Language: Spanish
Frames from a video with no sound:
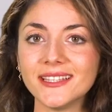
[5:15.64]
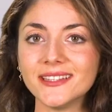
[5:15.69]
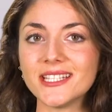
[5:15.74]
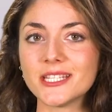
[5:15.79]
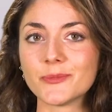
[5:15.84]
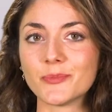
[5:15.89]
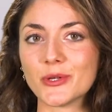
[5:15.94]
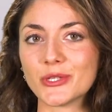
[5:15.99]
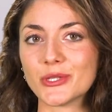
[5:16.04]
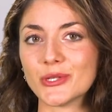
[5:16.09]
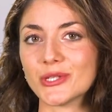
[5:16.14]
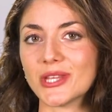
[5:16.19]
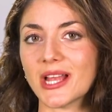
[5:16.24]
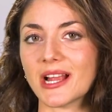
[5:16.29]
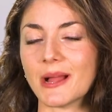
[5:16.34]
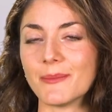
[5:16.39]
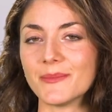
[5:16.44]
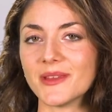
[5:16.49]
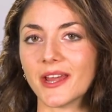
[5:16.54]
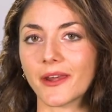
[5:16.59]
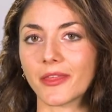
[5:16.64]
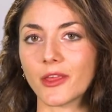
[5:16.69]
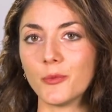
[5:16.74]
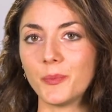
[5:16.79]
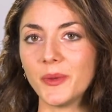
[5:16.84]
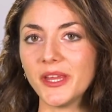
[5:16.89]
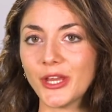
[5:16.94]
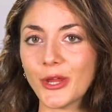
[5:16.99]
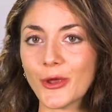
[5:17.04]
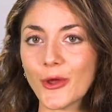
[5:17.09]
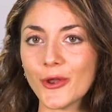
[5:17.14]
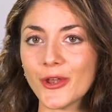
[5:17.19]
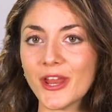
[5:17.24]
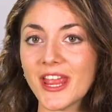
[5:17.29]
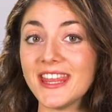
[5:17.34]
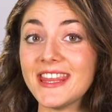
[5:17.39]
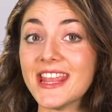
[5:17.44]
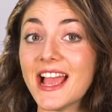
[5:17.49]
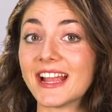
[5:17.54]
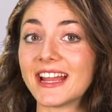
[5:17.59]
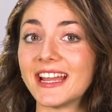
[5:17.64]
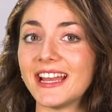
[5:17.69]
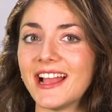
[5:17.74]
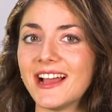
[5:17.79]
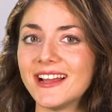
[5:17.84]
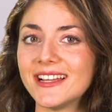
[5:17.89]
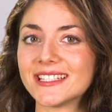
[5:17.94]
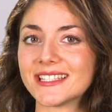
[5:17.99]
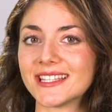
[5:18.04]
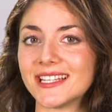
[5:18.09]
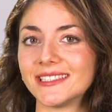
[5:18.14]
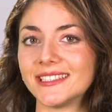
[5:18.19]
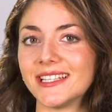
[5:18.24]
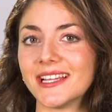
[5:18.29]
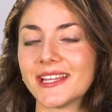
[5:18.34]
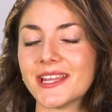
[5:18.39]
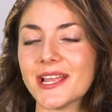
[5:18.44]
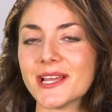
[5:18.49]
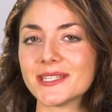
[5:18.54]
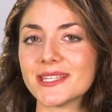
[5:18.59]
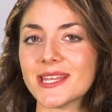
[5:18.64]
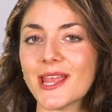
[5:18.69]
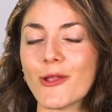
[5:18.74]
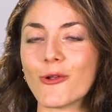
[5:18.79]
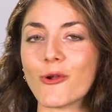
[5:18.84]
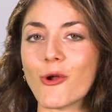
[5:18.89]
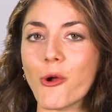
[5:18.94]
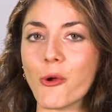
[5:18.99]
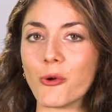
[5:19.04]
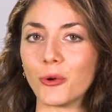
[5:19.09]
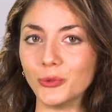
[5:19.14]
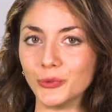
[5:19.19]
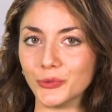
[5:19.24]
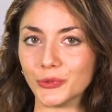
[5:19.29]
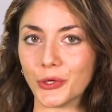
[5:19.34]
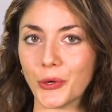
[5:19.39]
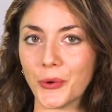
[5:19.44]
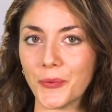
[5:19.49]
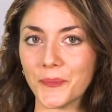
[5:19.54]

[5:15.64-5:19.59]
dispuestos a cambiar de opinión y a crear estrategias en conjunto.